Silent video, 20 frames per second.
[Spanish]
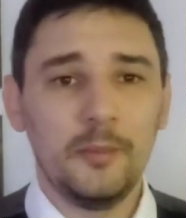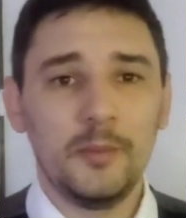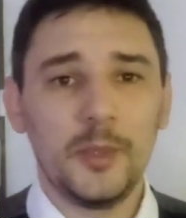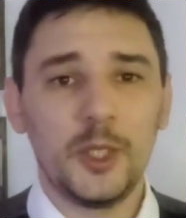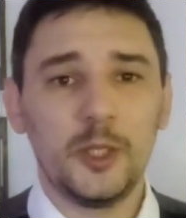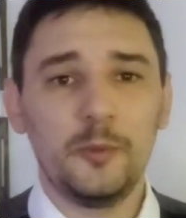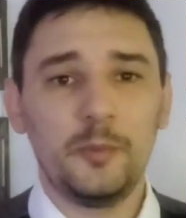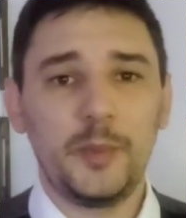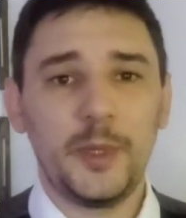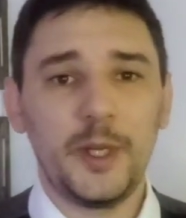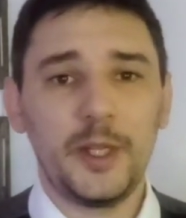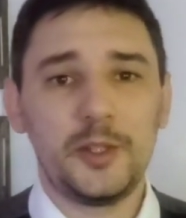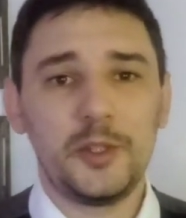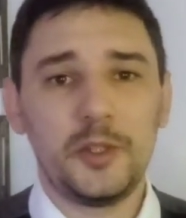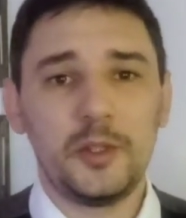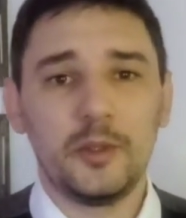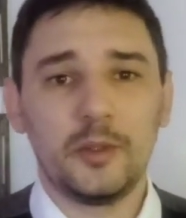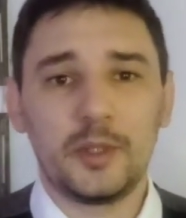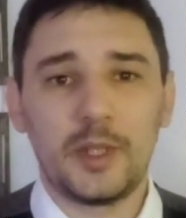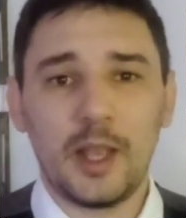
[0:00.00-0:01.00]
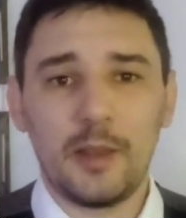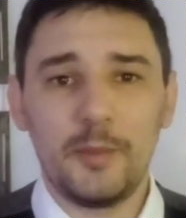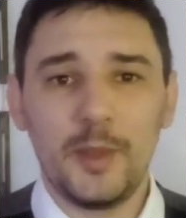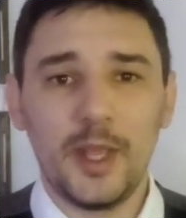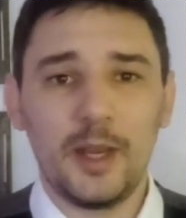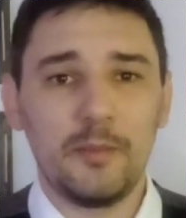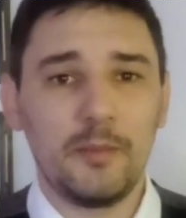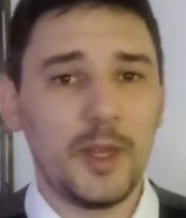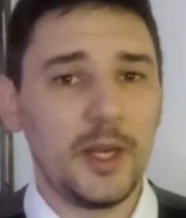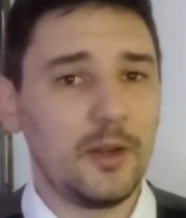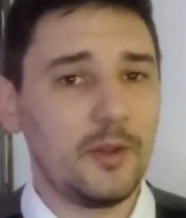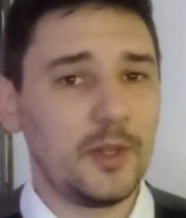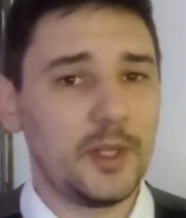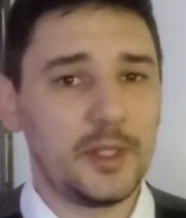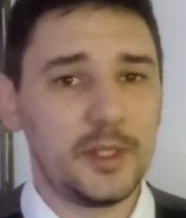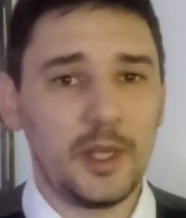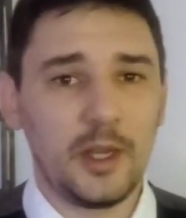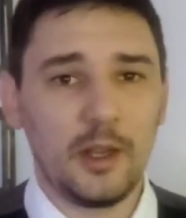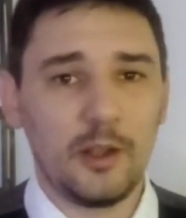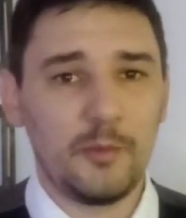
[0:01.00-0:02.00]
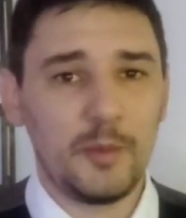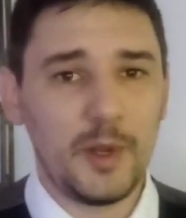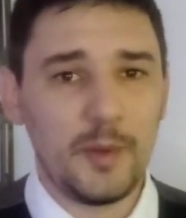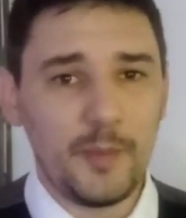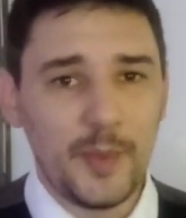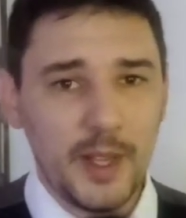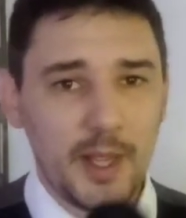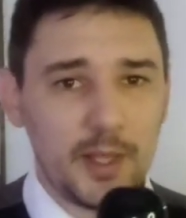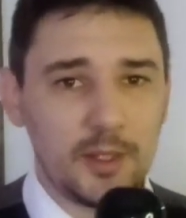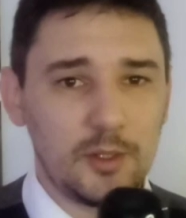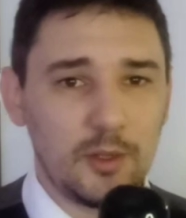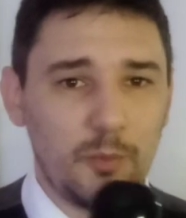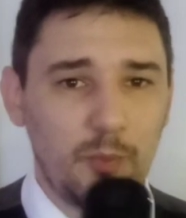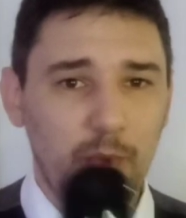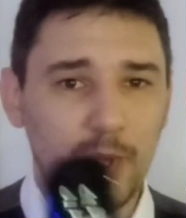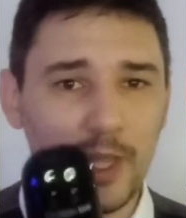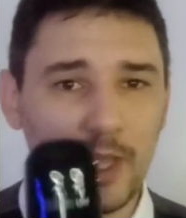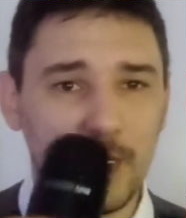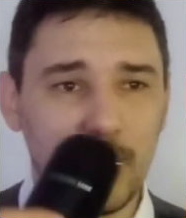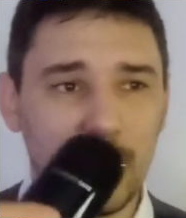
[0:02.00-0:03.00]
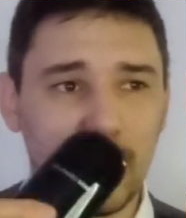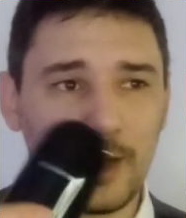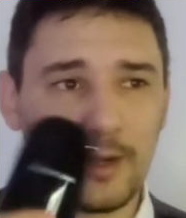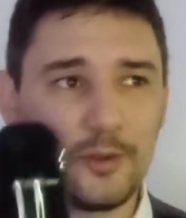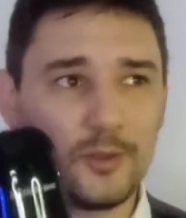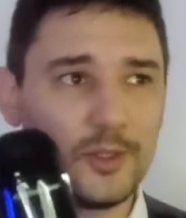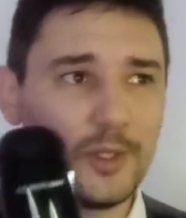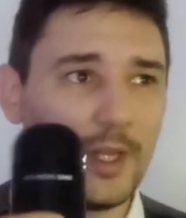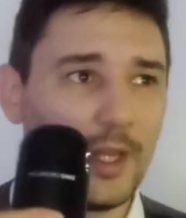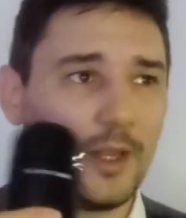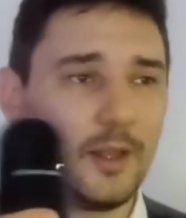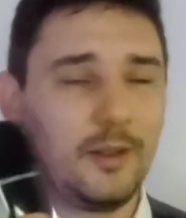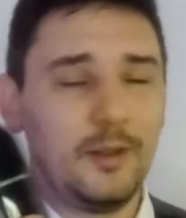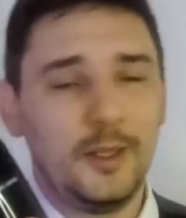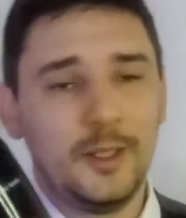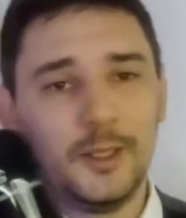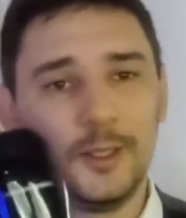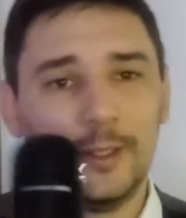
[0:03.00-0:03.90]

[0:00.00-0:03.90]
Pero el precio también menos de 5 mil pesos puede andar. No sé.